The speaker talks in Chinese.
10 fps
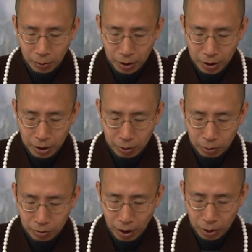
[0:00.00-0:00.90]
我一直
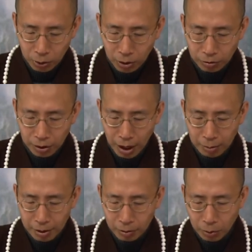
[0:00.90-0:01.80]
无法说服他
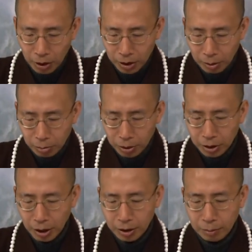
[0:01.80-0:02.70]
们，我真不
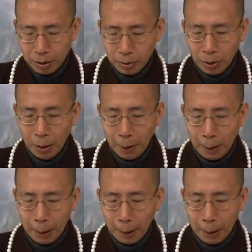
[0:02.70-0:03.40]
知道怎么做。